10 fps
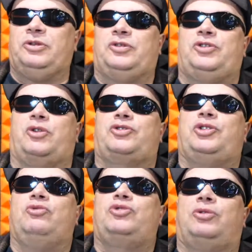
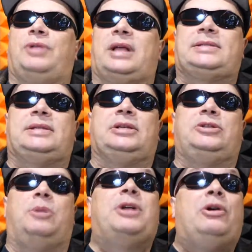książki uczą nas e,
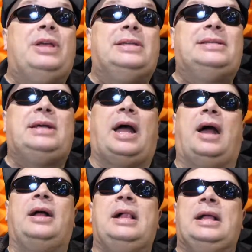dobrego
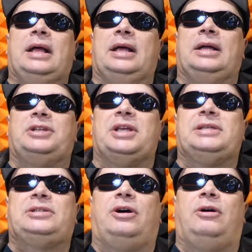języka, e,
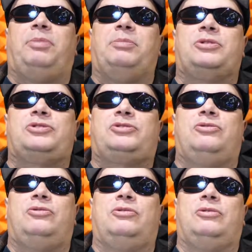często po
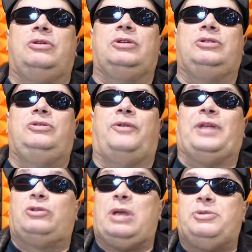prostu
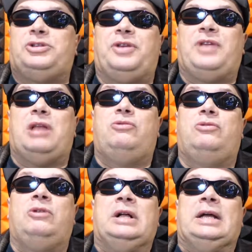dowiadujemy się wielu